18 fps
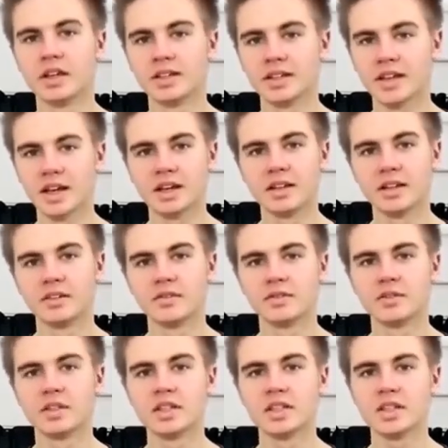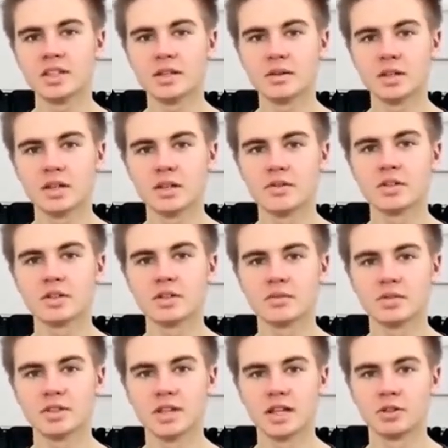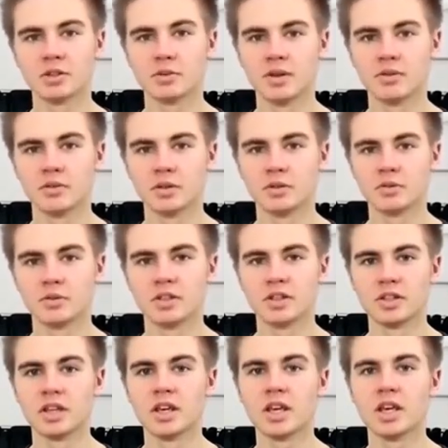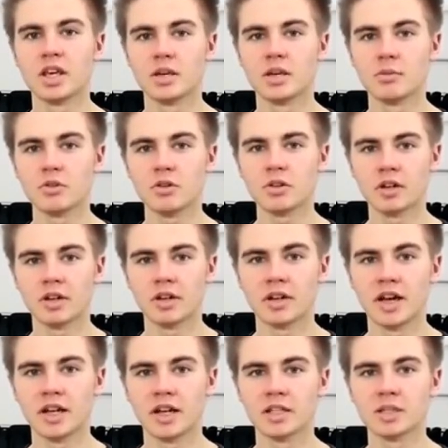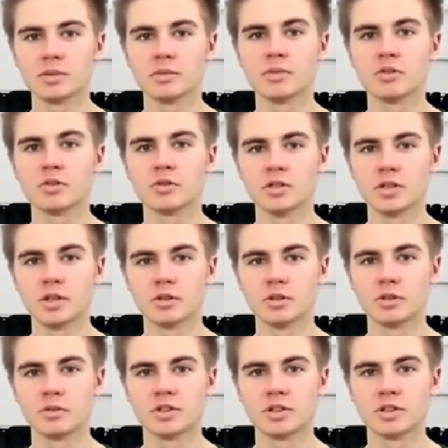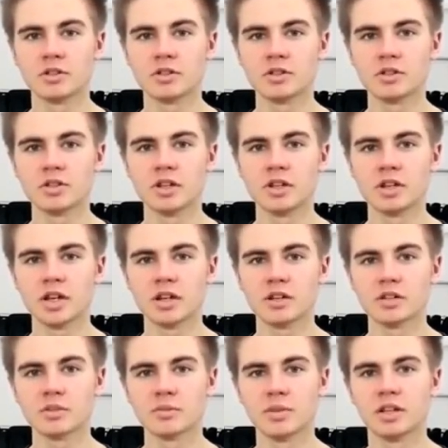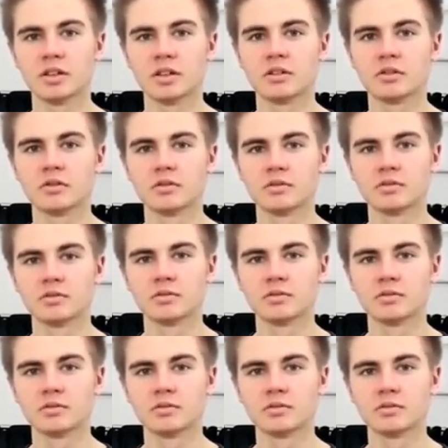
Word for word: Tak, jestem na wyższym stadium ewolucji i mój organizm uznał tą czynność jako zbędną.